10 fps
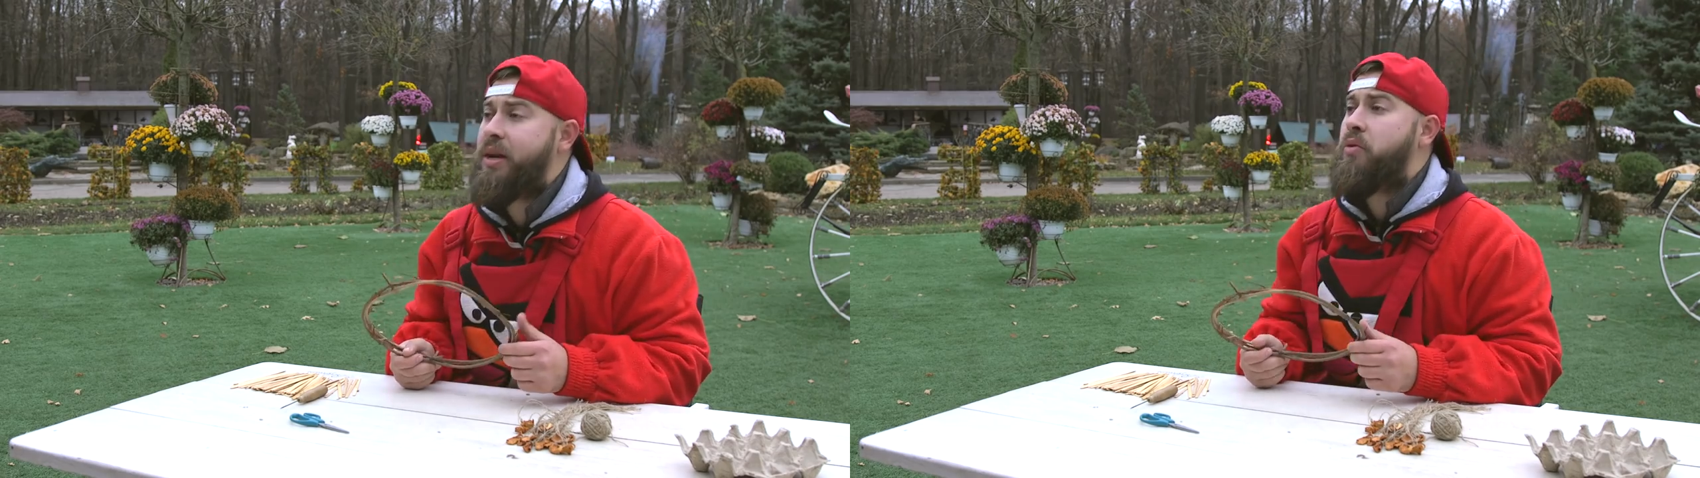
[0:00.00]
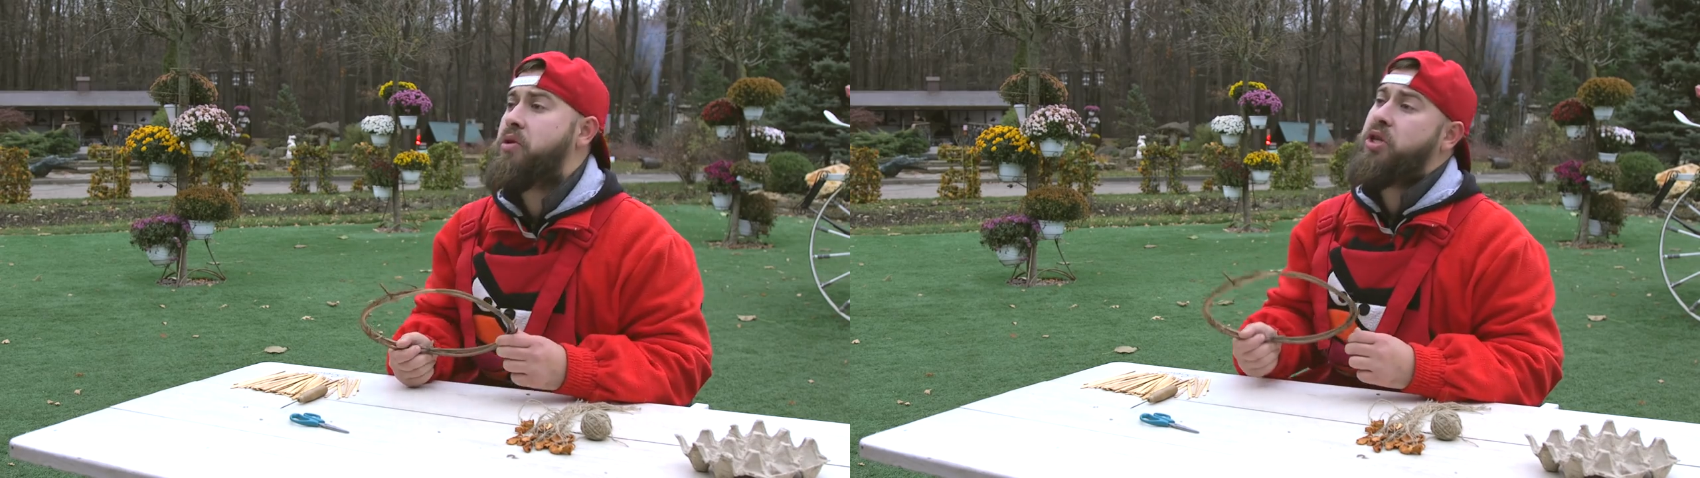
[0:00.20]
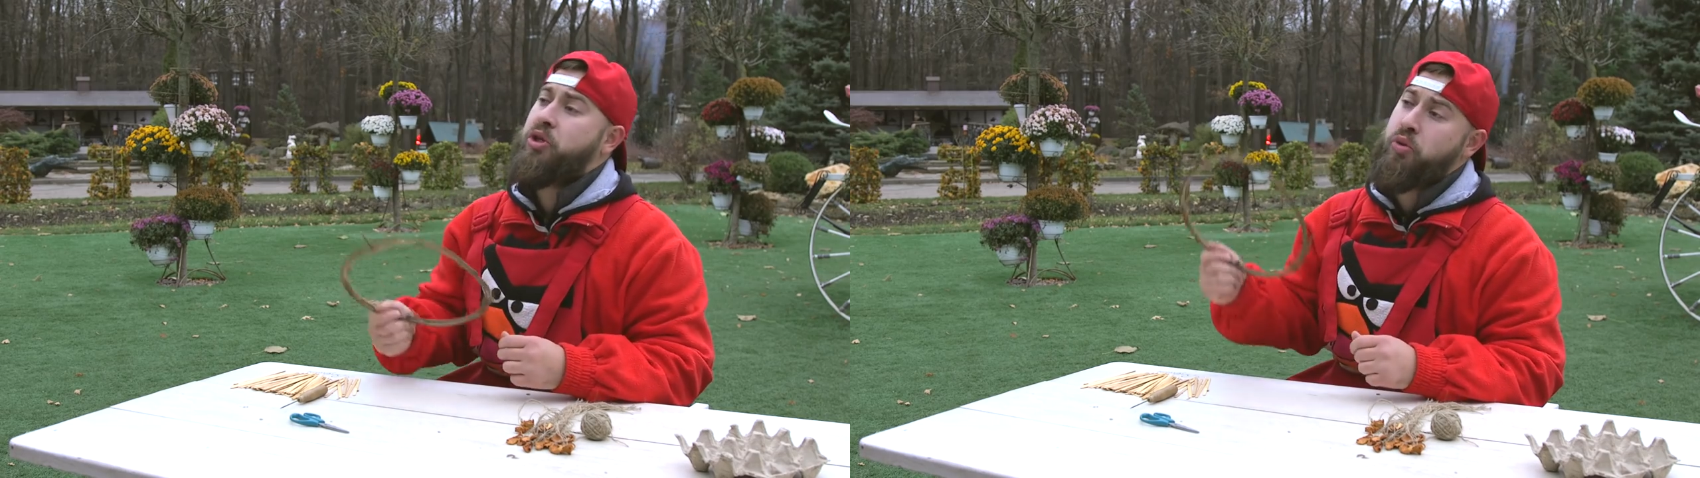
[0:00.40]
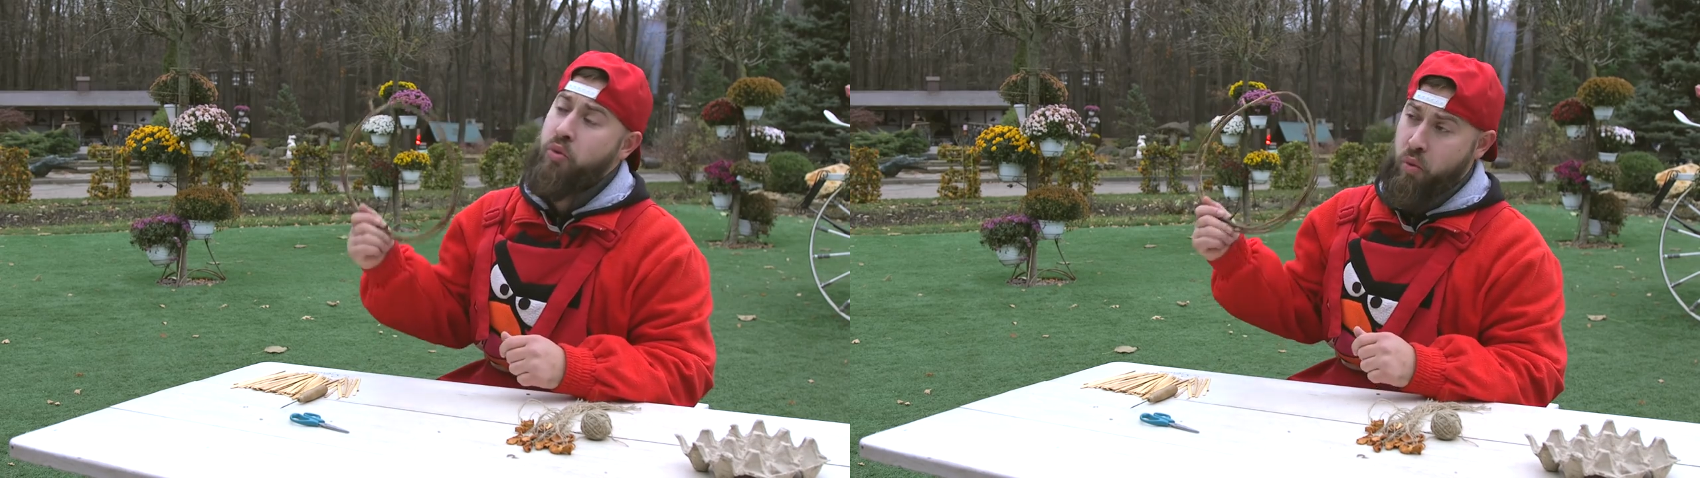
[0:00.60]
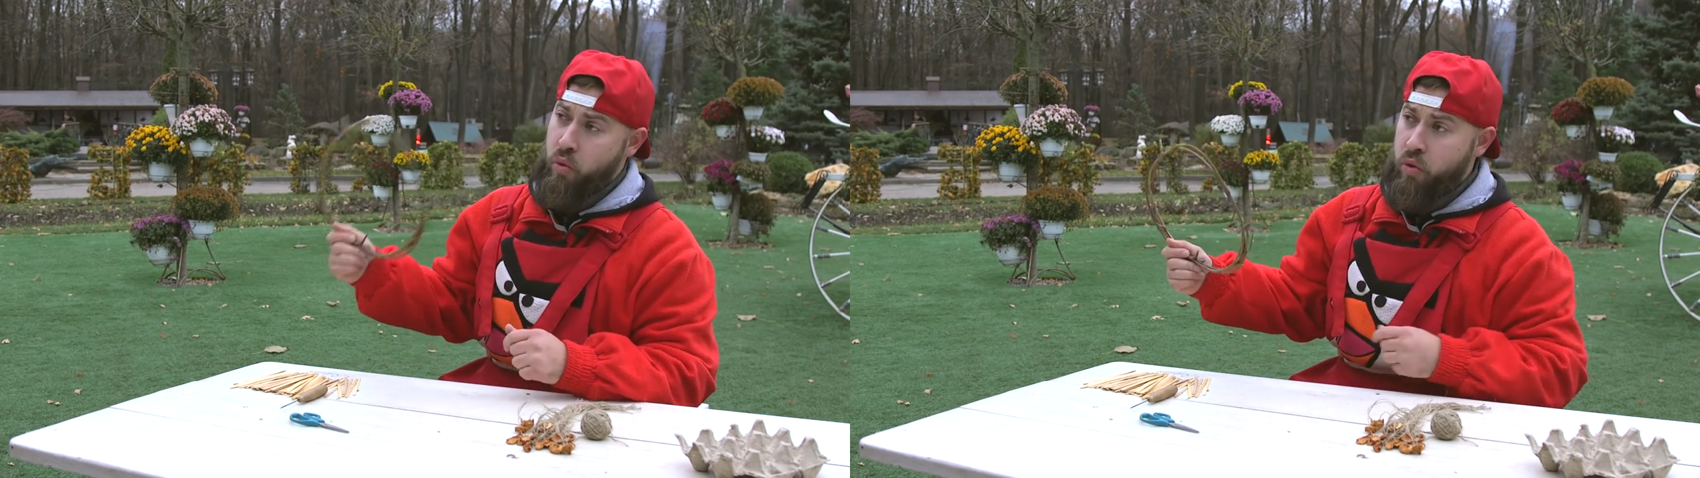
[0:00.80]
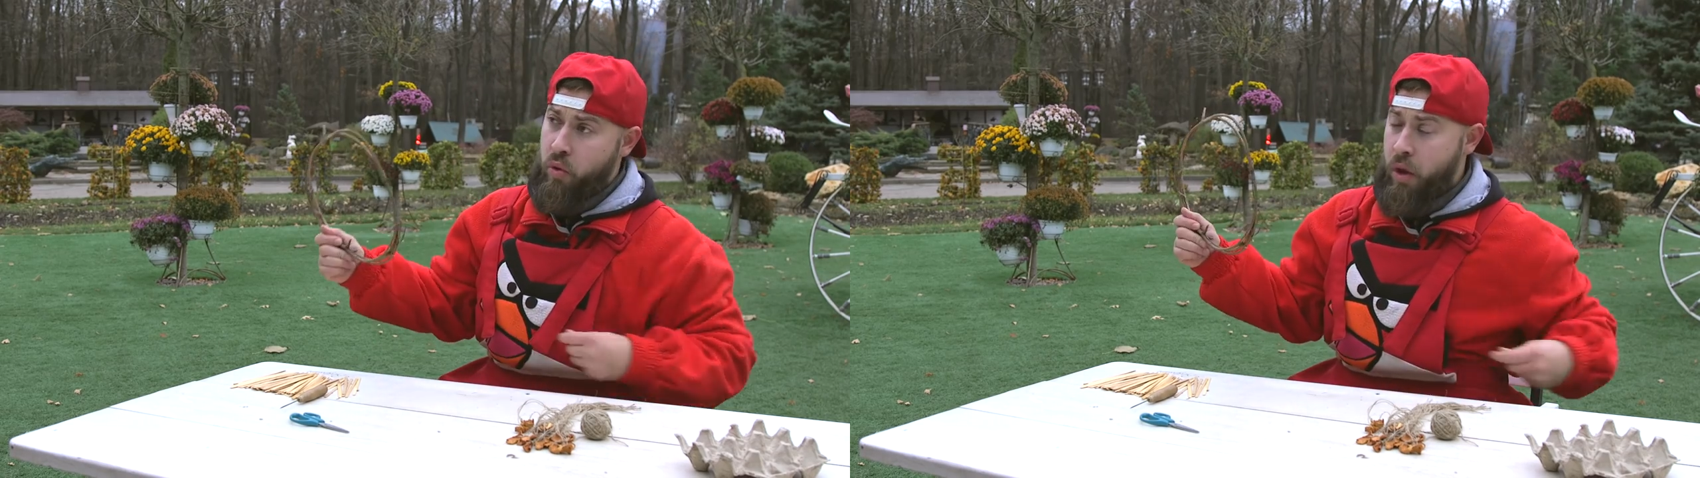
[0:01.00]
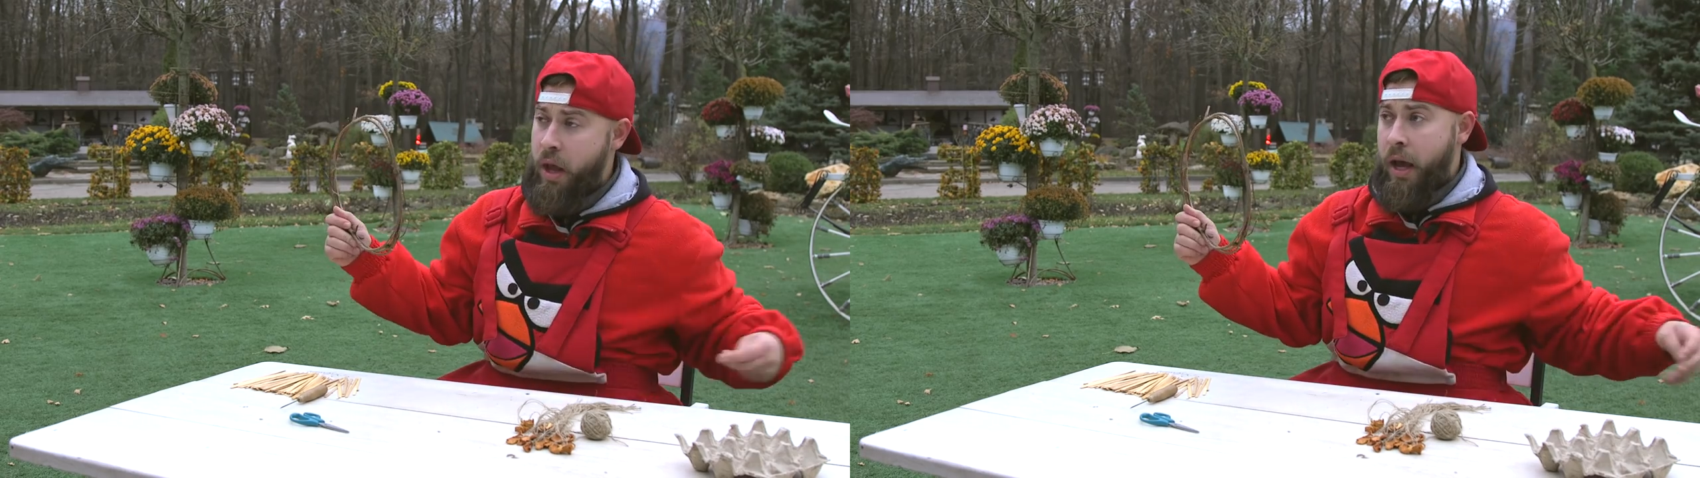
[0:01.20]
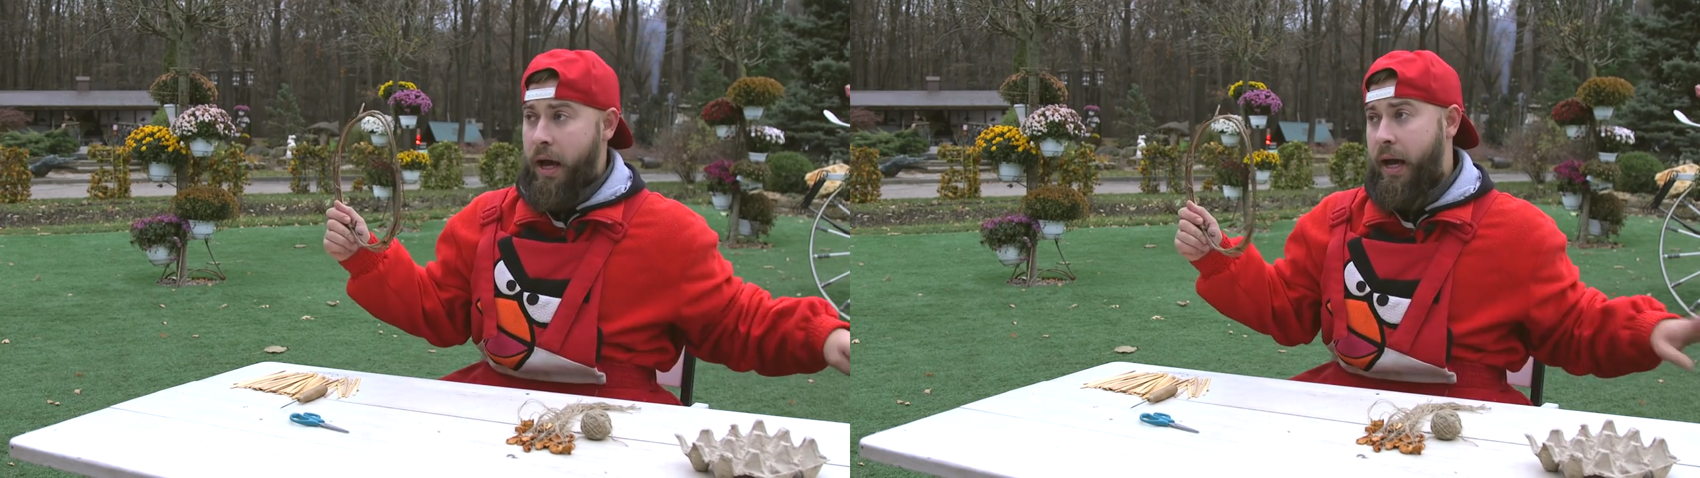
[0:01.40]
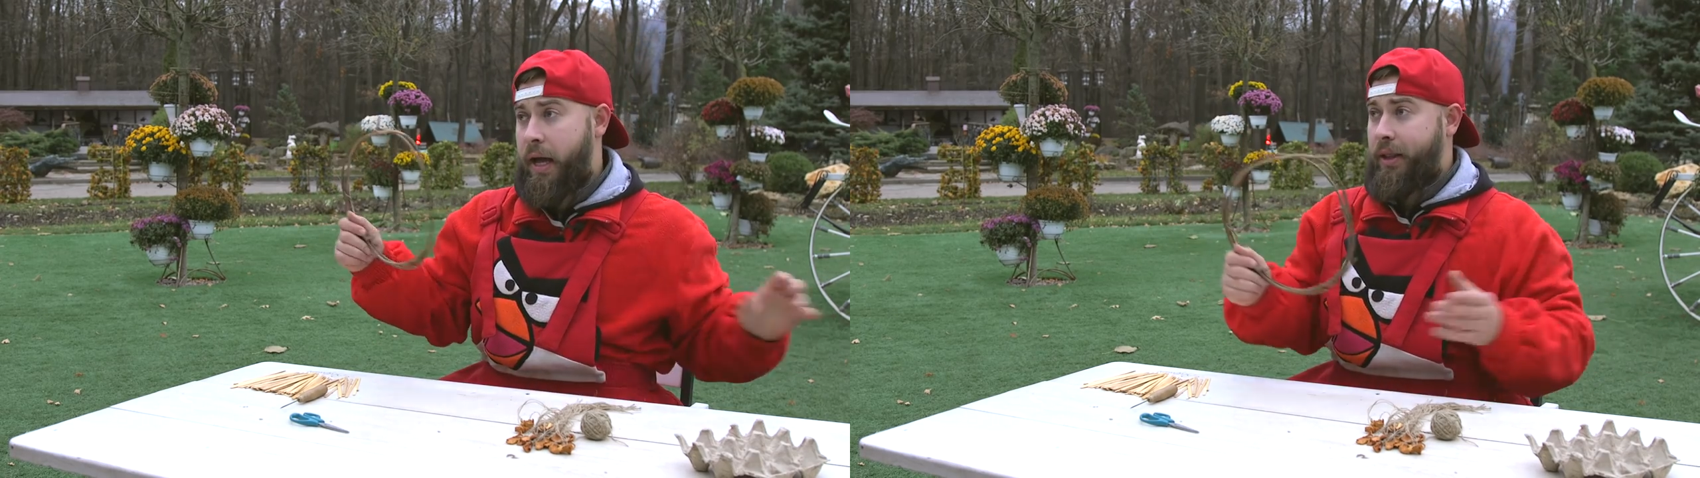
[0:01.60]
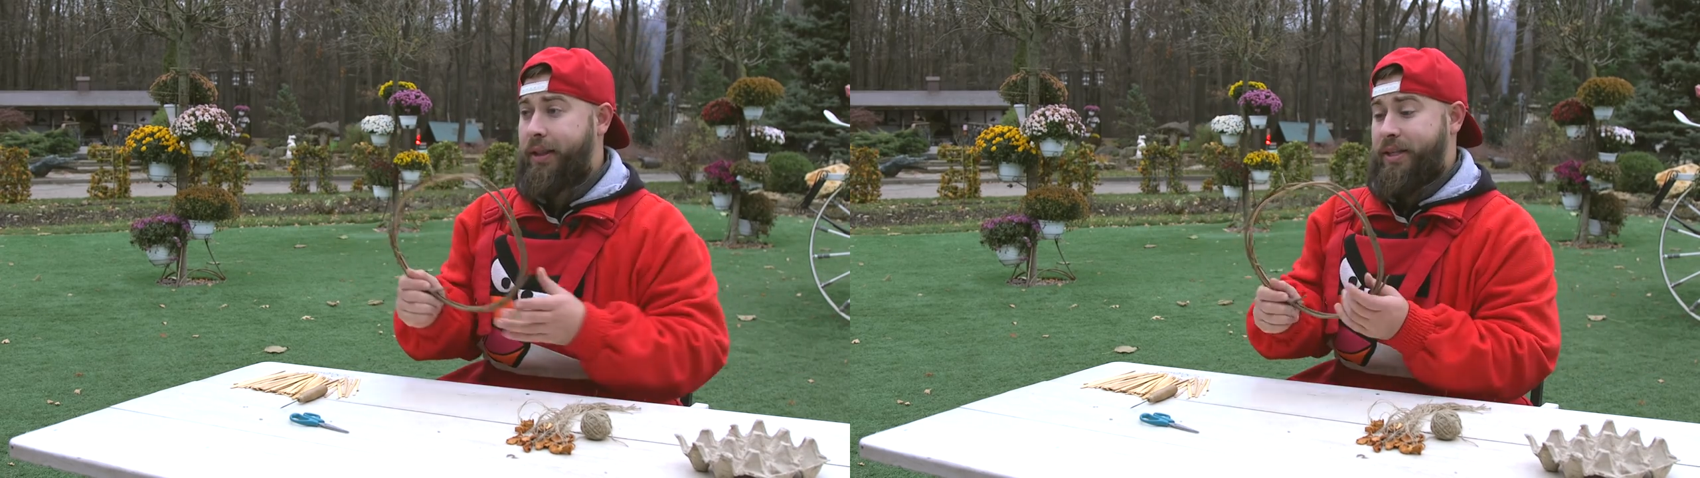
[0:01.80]
находите сухую э,
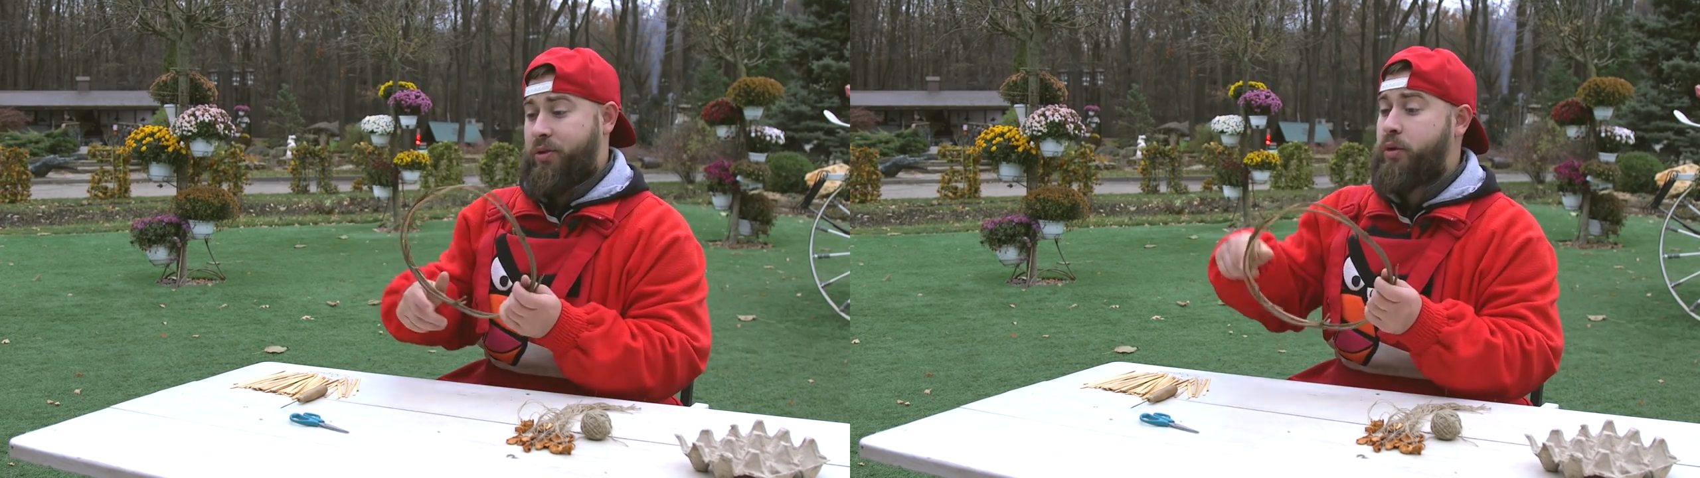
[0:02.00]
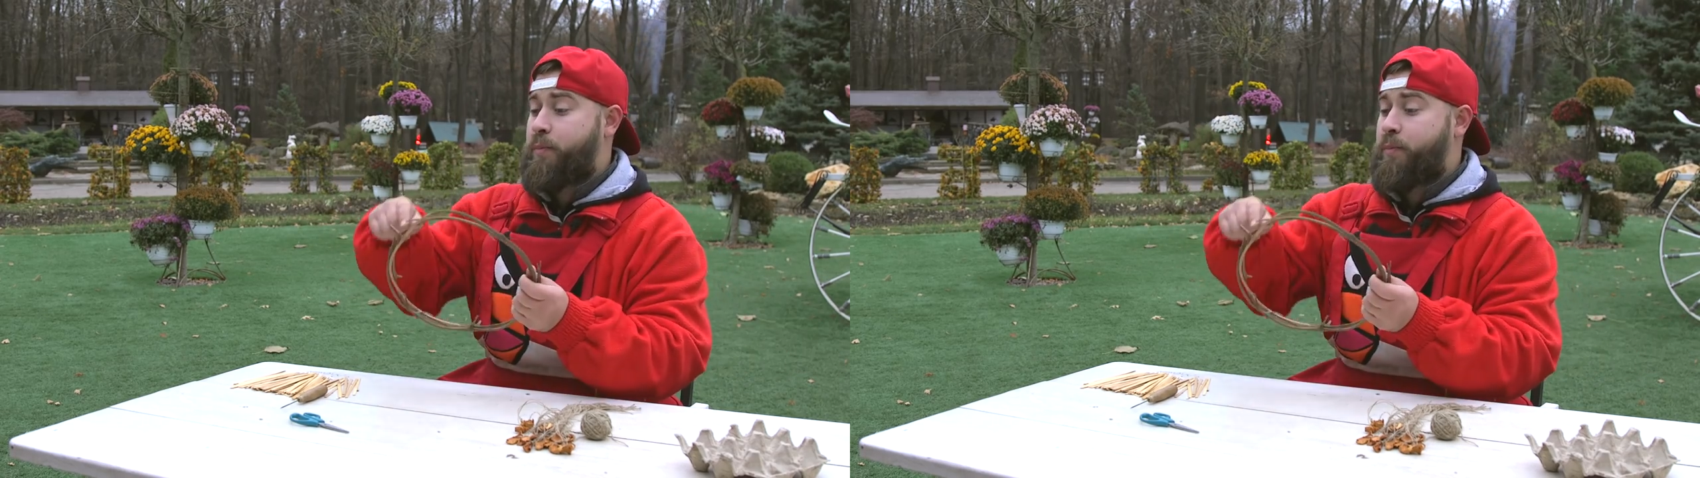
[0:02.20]
лозу с